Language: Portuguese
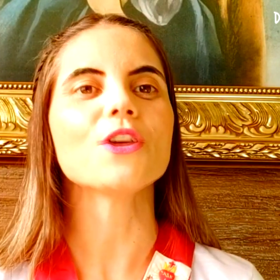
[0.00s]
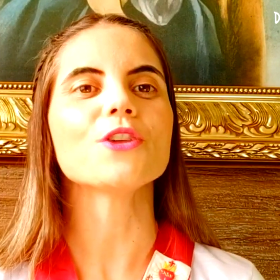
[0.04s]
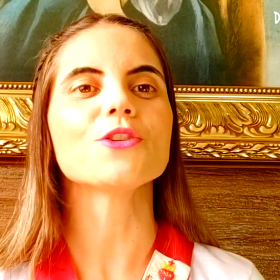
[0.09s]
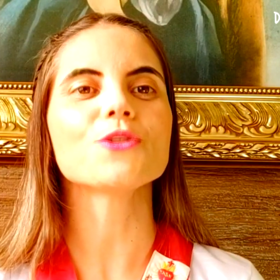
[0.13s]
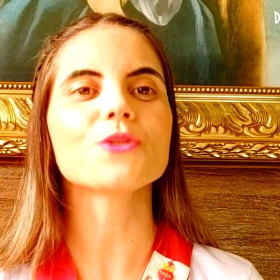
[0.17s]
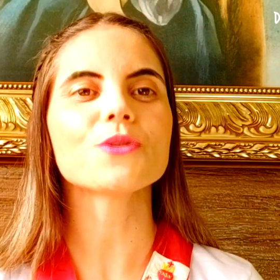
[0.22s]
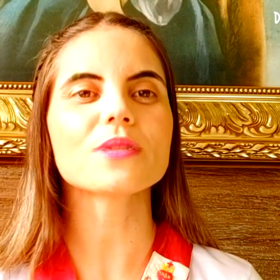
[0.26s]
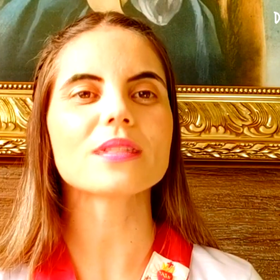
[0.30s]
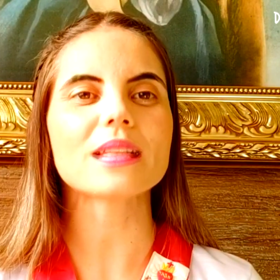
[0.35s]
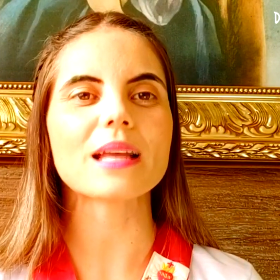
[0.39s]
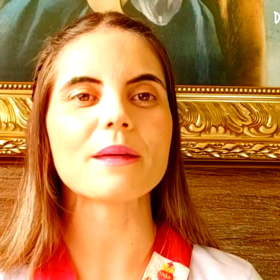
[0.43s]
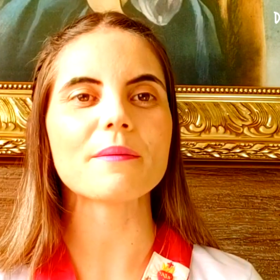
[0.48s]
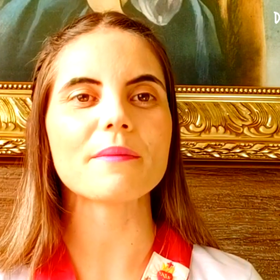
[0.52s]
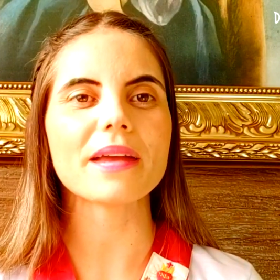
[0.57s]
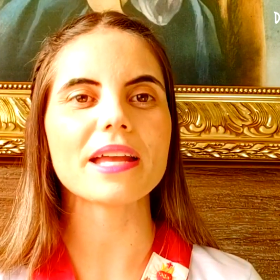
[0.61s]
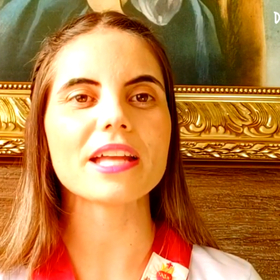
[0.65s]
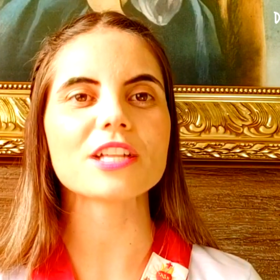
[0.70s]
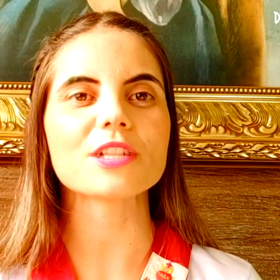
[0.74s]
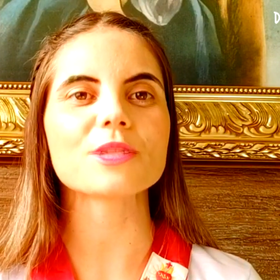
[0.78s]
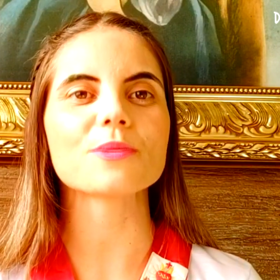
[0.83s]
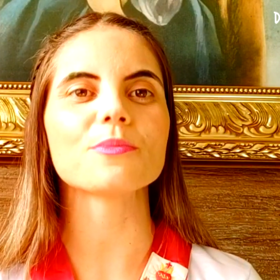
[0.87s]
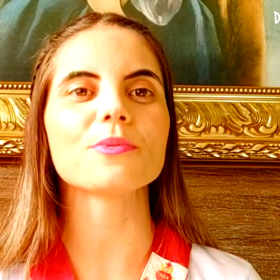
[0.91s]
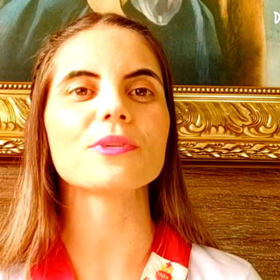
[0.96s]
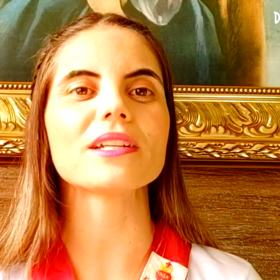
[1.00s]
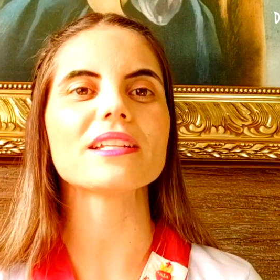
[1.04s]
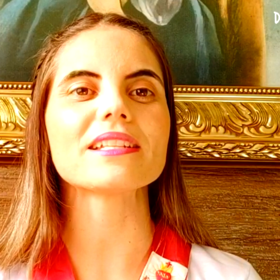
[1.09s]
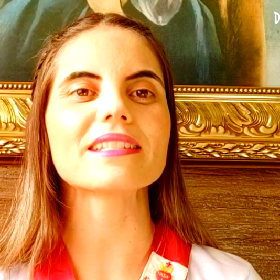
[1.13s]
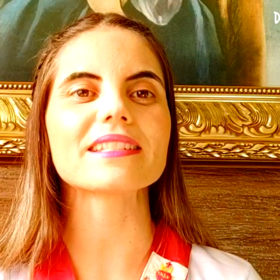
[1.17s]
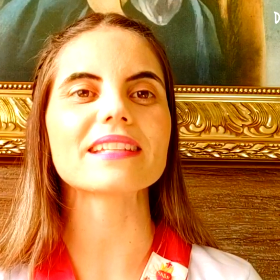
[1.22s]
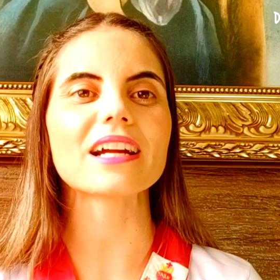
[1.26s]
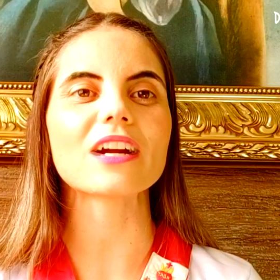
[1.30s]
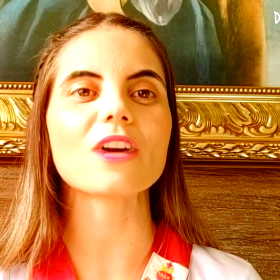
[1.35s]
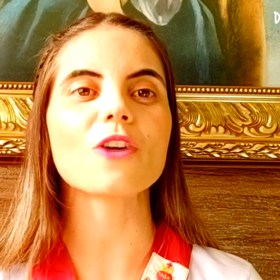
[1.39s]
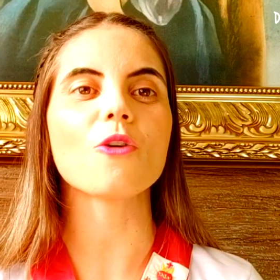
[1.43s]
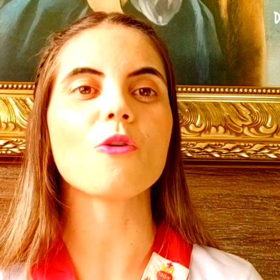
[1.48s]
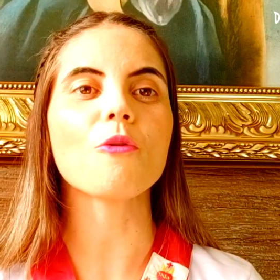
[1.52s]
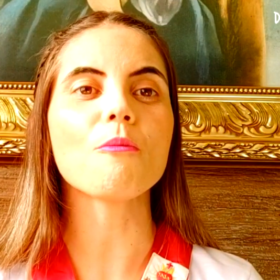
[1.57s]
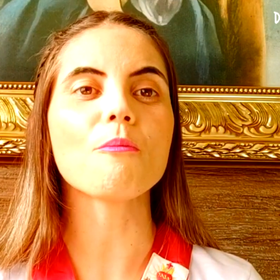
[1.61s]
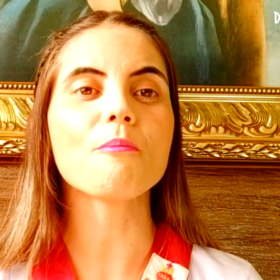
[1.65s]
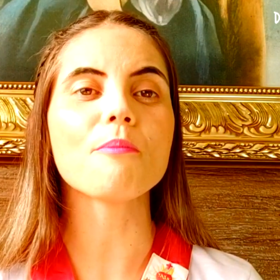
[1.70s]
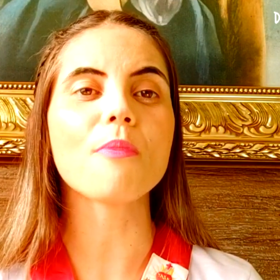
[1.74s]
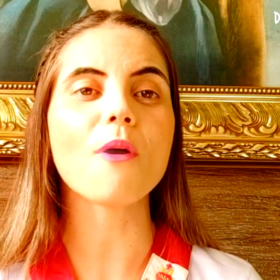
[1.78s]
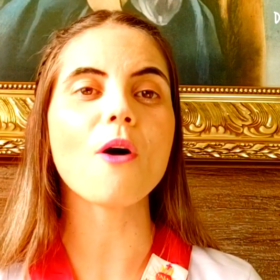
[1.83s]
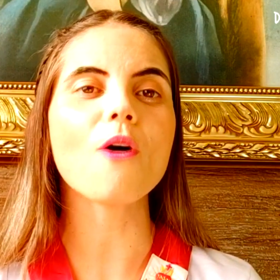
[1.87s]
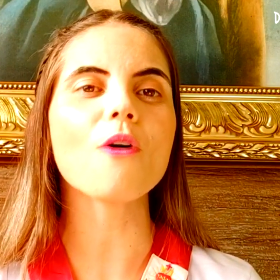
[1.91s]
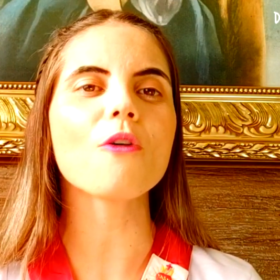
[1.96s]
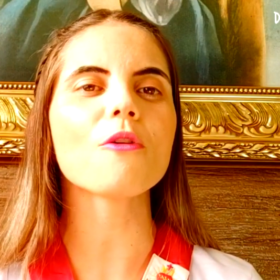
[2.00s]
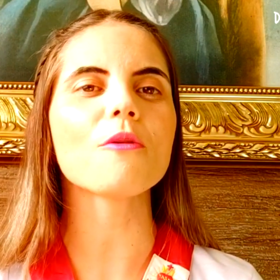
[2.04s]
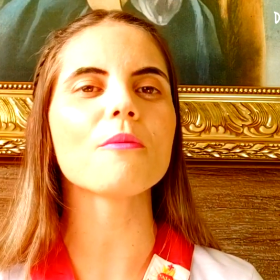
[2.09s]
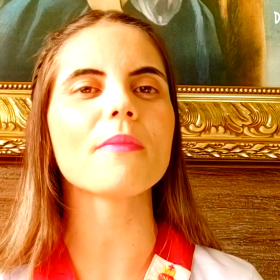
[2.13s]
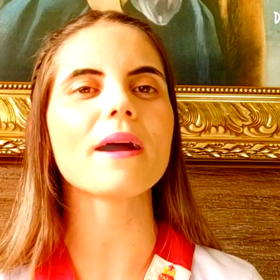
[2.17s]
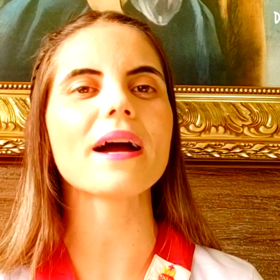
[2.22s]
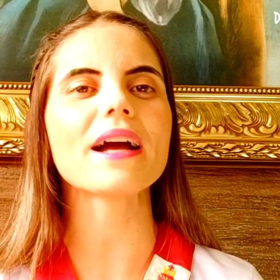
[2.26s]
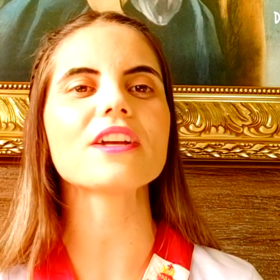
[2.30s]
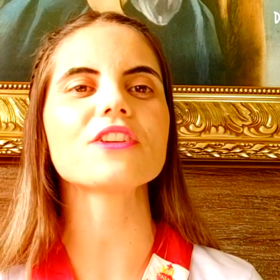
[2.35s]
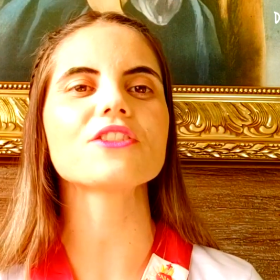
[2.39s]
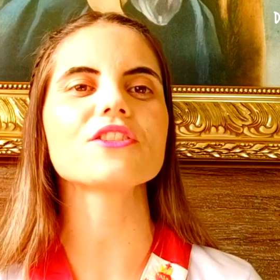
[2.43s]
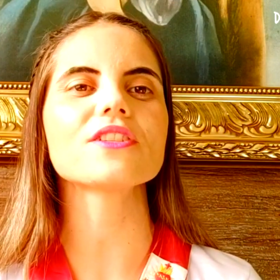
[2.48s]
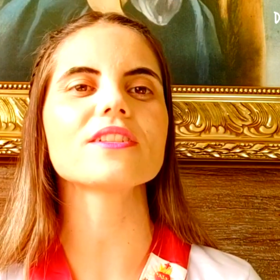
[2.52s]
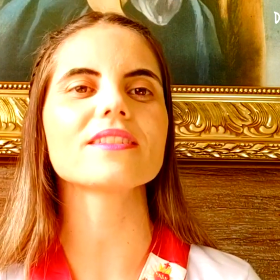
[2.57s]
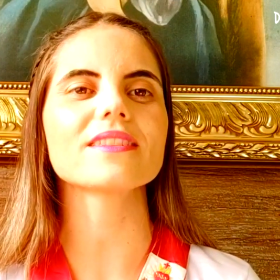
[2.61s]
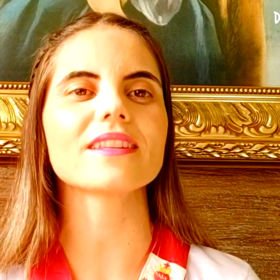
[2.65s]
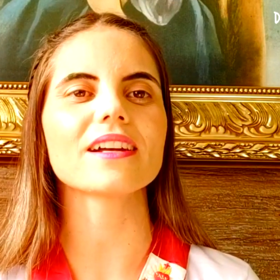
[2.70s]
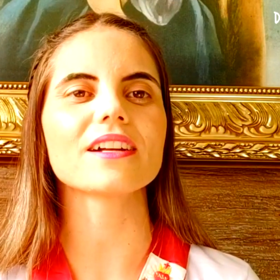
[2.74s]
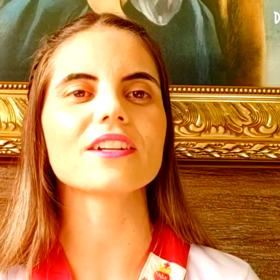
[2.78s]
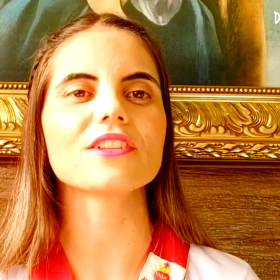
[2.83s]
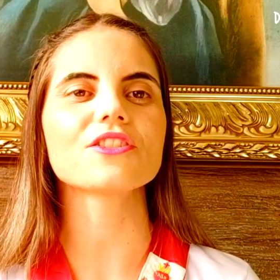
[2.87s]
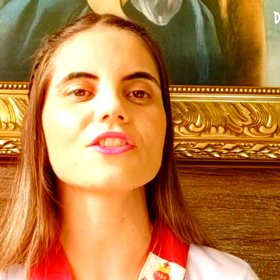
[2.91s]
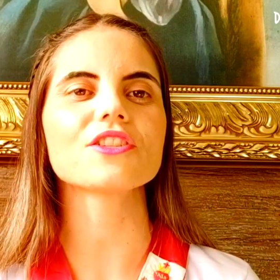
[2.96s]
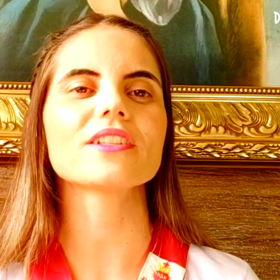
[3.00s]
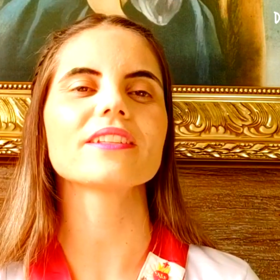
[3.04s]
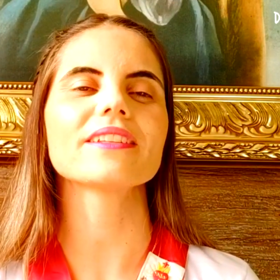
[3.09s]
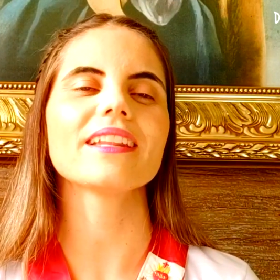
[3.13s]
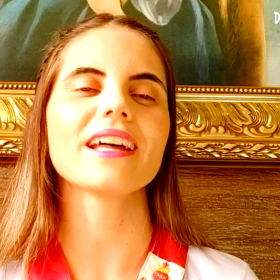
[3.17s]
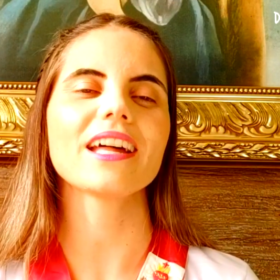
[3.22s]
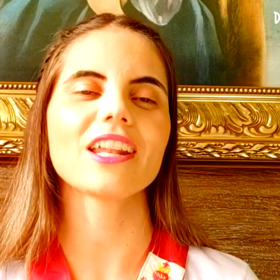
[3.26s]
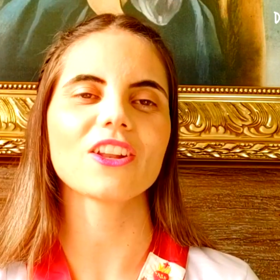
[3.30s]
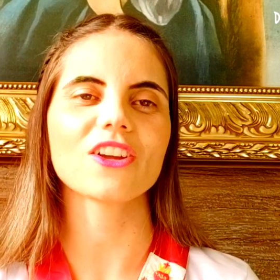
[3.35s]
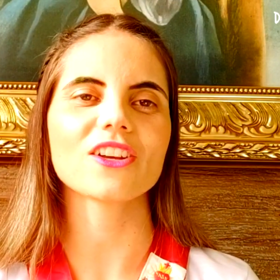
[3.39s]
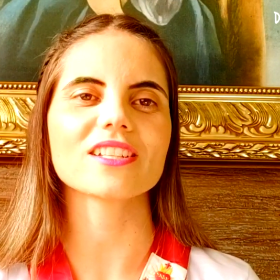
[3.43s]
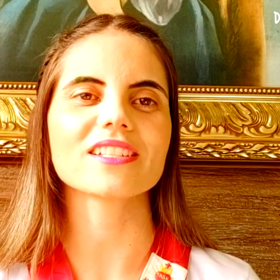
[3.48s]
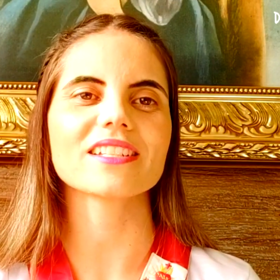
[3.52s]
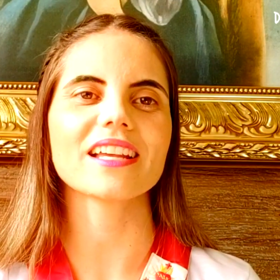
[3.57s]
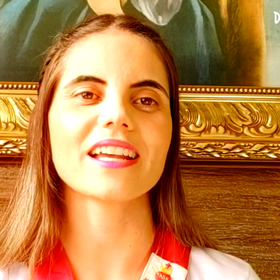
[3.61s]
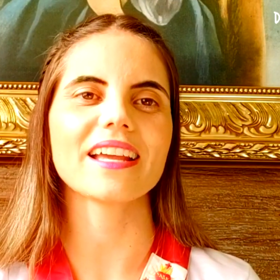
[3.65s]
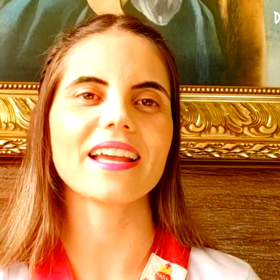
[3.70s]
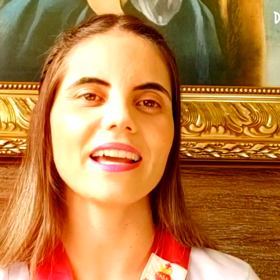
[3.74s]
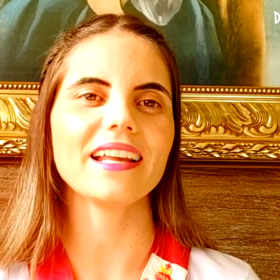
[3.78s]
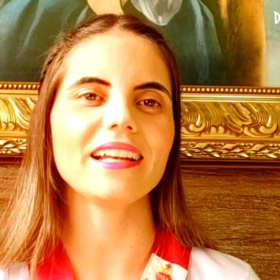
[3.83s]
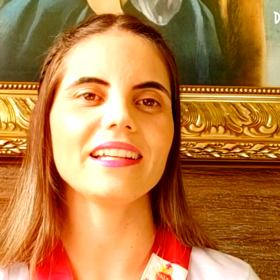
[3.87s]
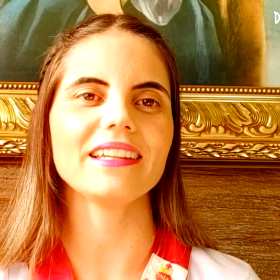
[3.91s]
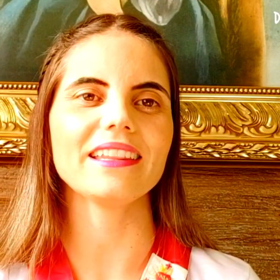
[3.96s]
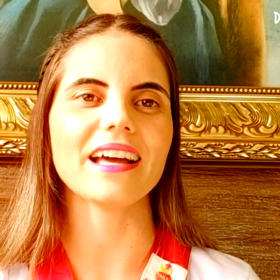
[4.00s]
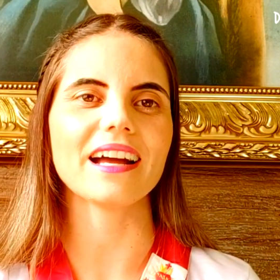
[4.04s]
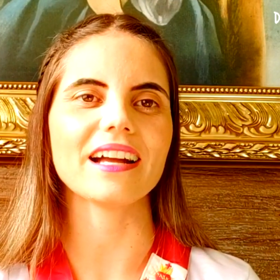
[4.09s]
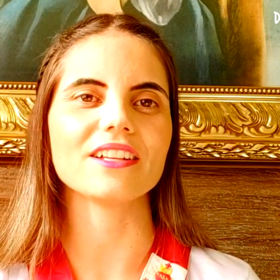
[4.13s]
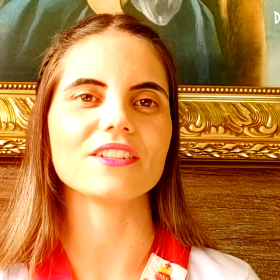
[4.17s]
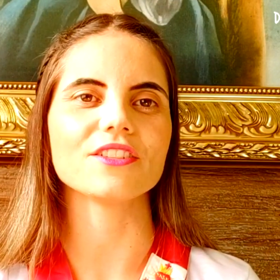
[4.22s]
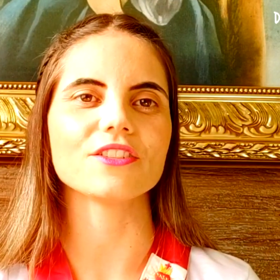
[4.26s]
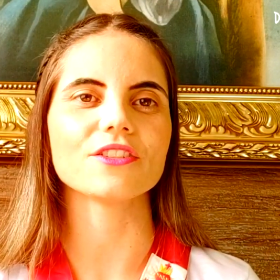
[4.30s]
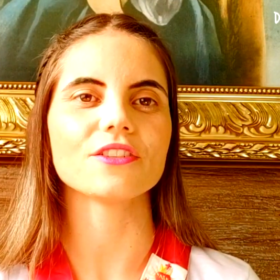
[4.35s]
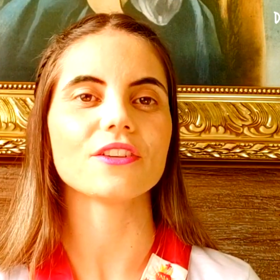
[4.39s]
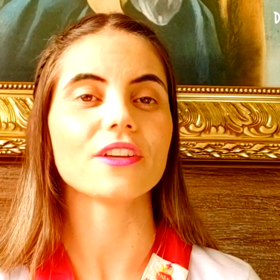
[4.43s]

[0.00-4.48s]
justamente por estar um pouco mais distante da nossa realidade.